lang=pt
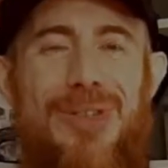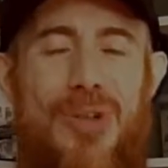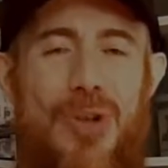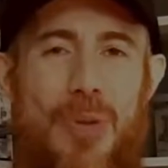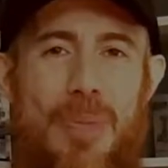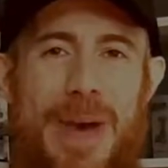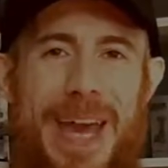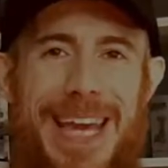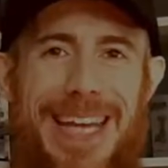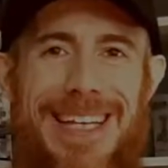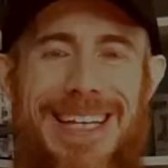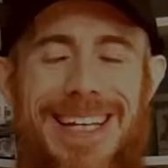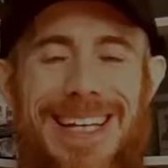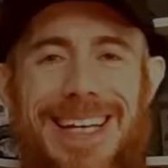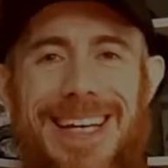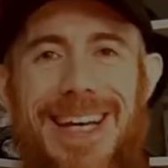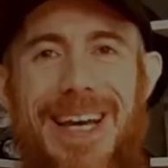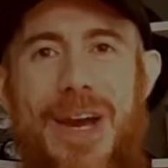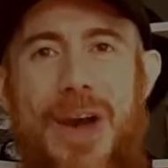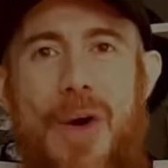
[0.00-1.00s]
tudo bem?
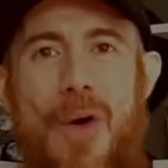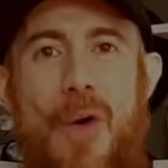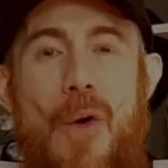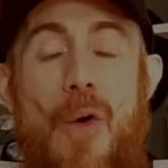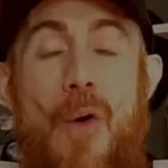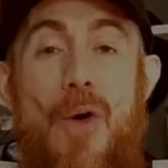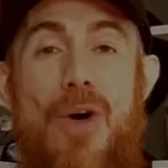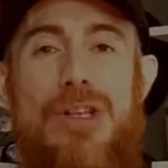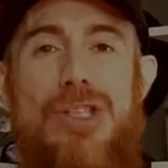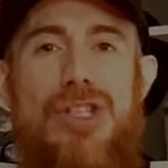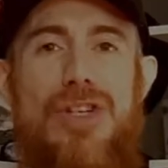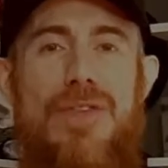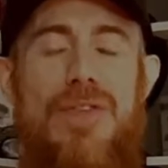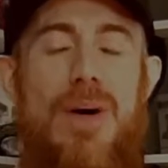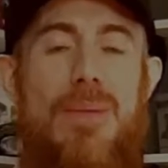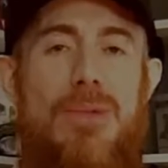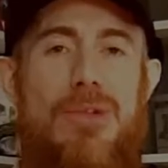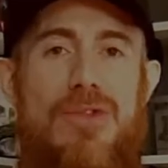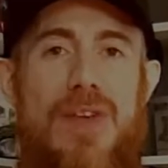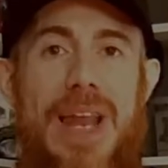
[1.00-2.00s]
Hoje
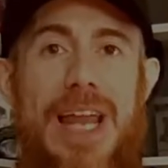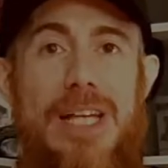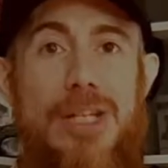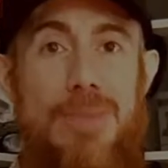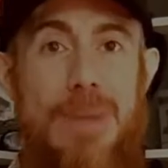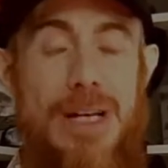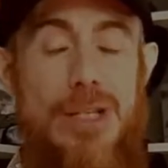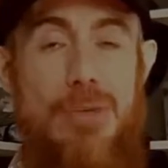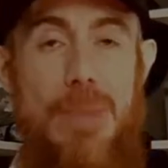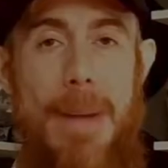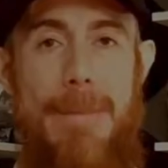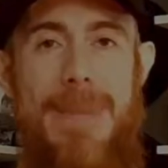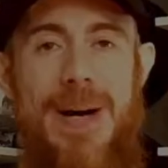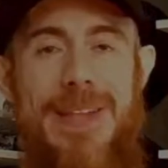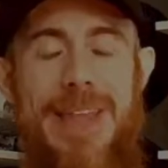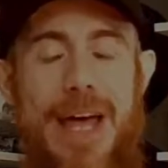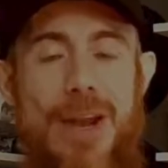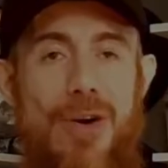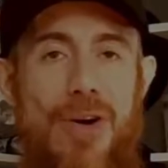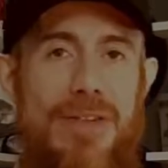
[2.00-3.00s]
vamos falar de mais uma
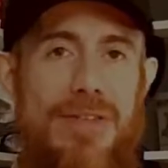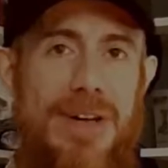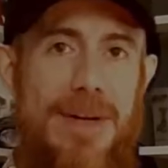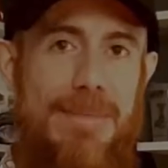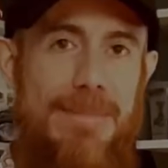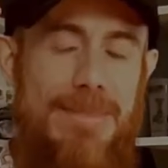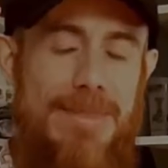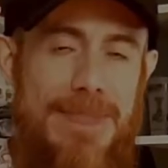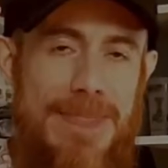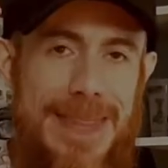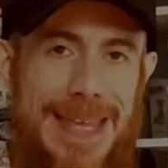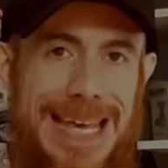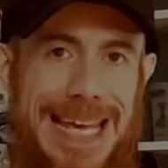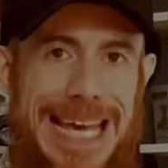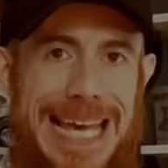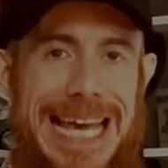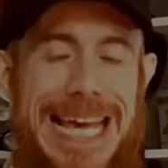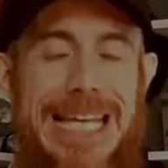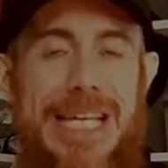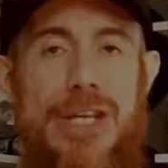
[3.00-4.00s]
banda nova
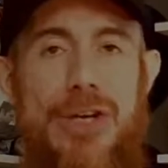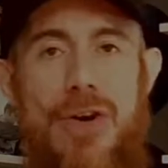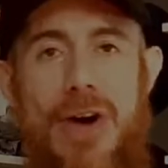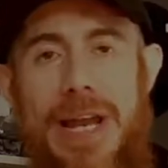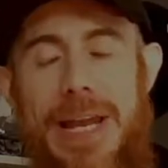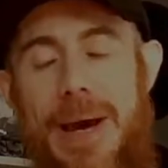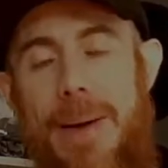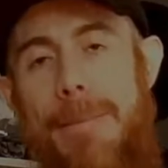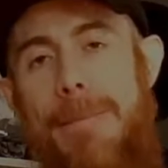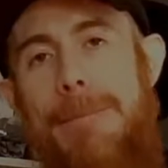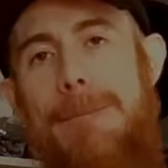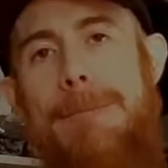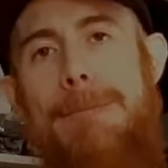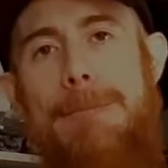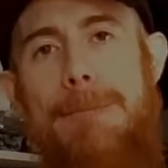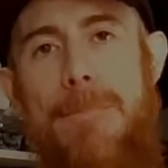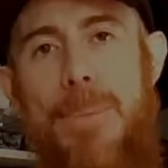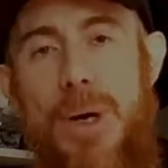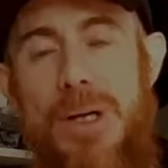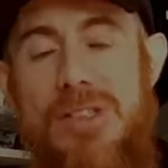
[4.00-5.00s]
que, olha,
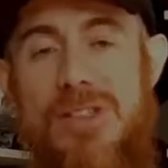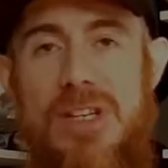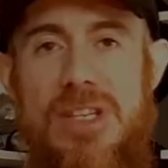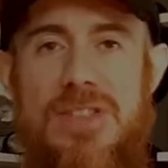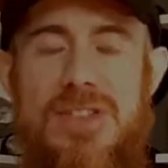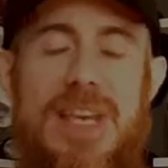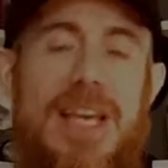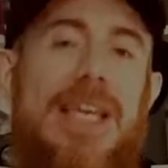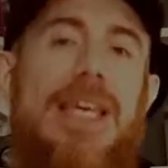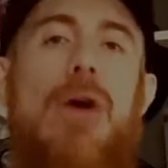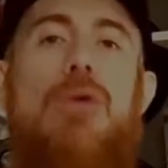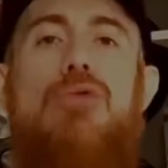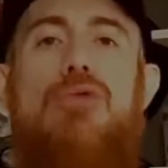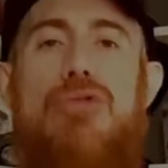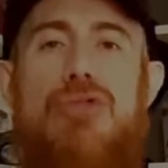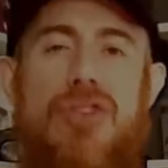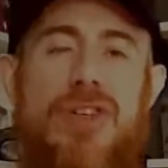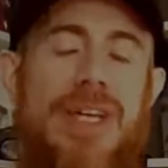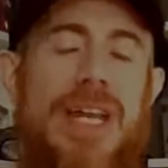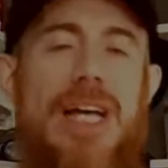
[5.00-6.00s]
pode-se dizer que é um
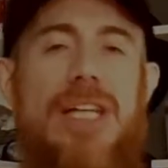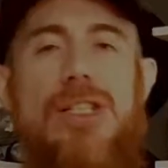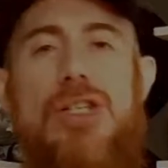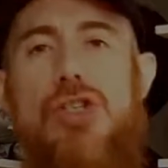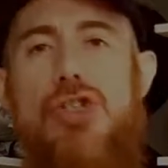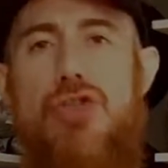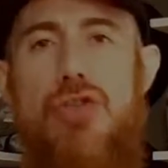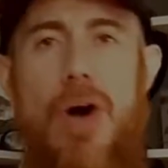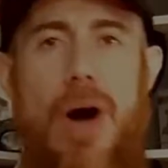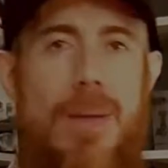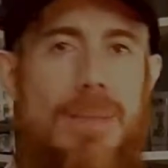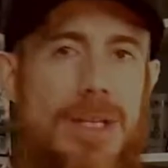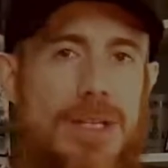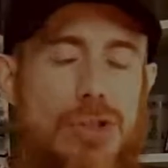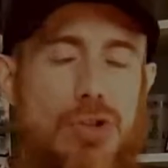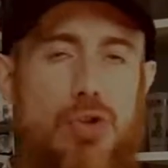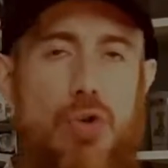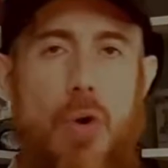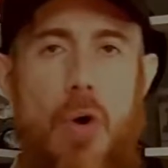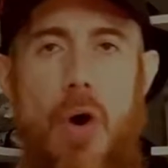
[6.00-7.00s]
dos grandes
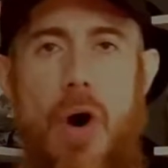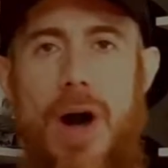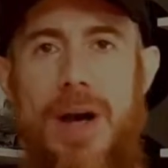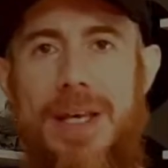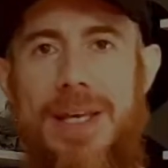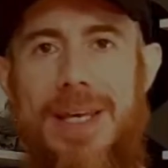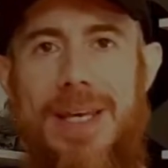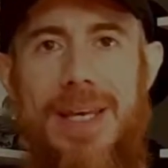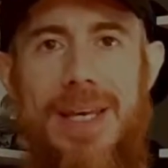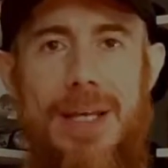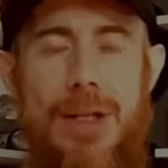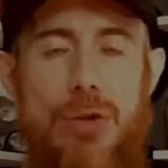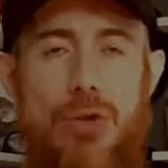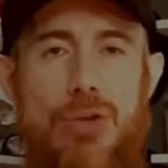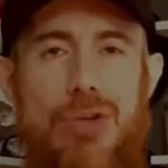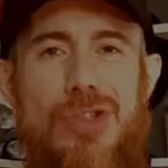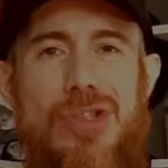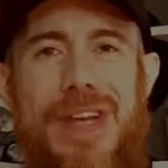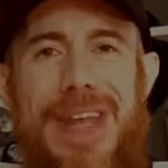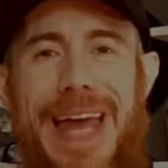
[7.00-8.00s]
nomes do rock
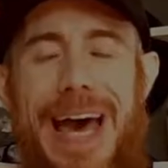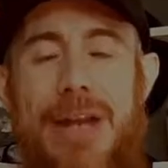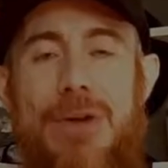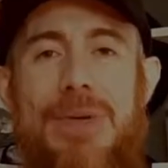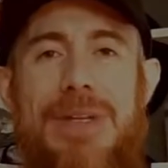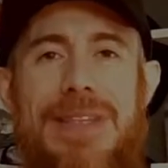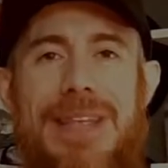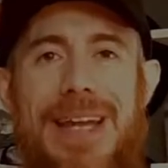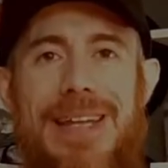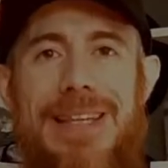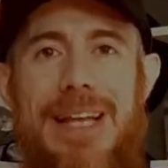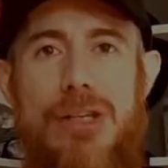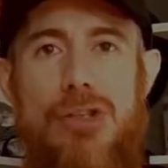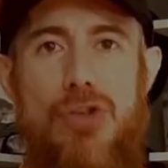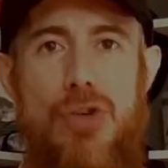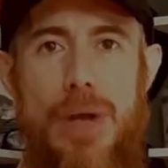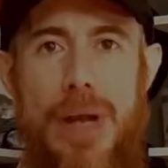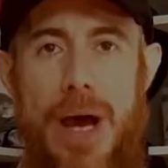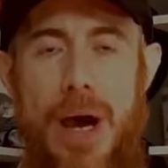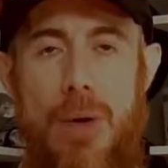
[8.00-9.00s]
no cenário
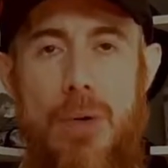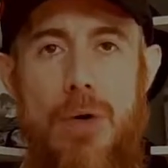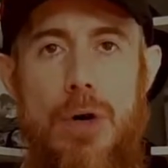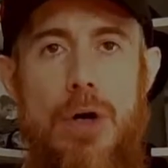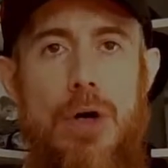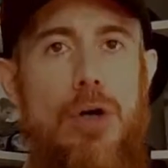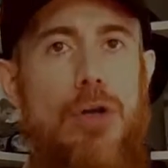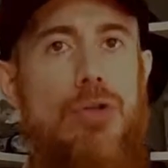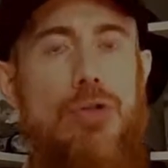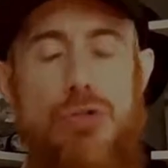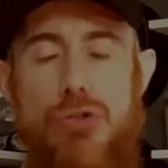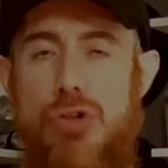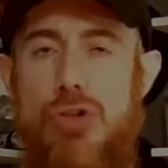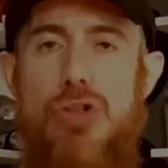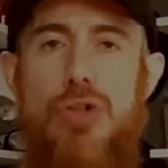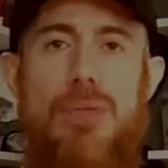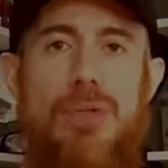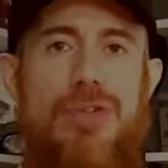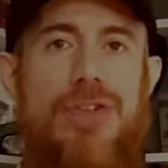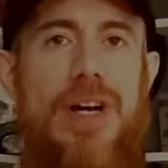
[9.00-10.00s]
internacional nos
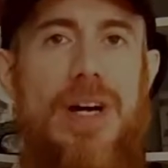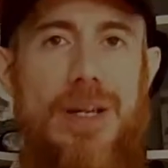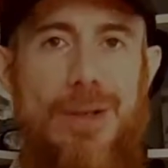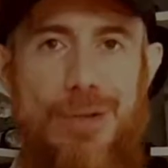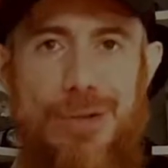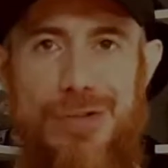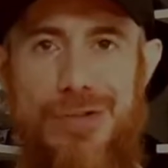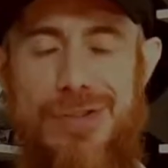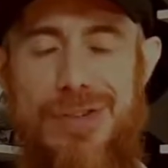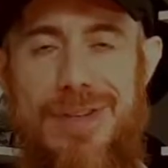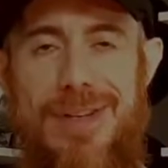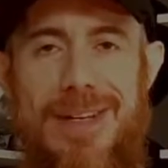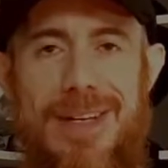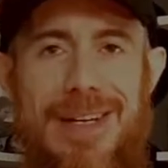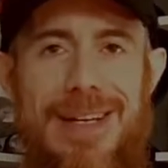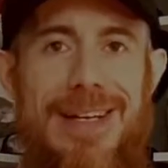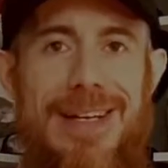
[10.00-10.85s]
últimos anos.